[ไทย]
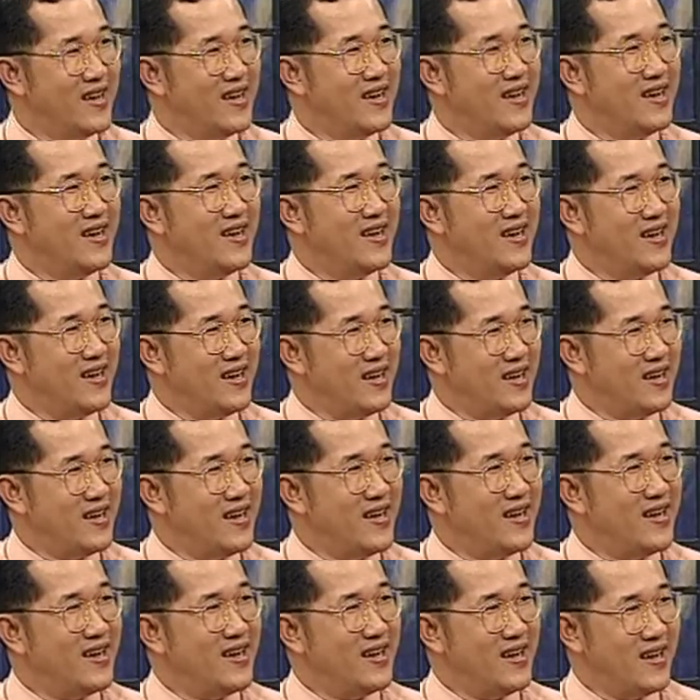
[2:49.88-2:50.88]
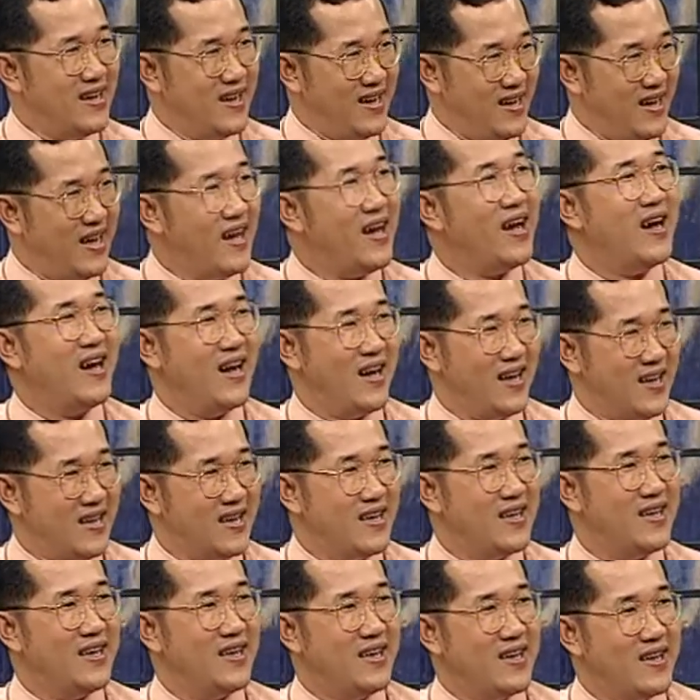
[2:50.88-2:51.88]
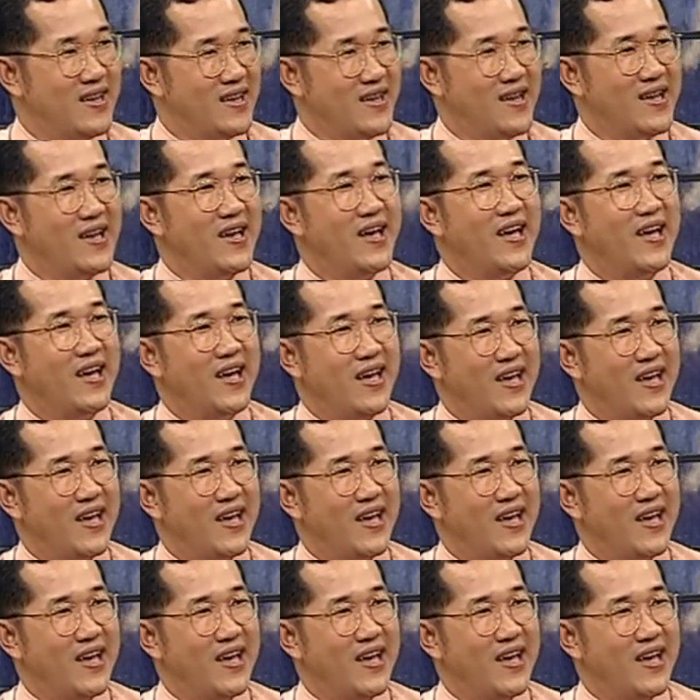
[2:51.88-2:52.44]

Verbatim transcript: องเวลาโอกาสของการจะเจอคนที่จะ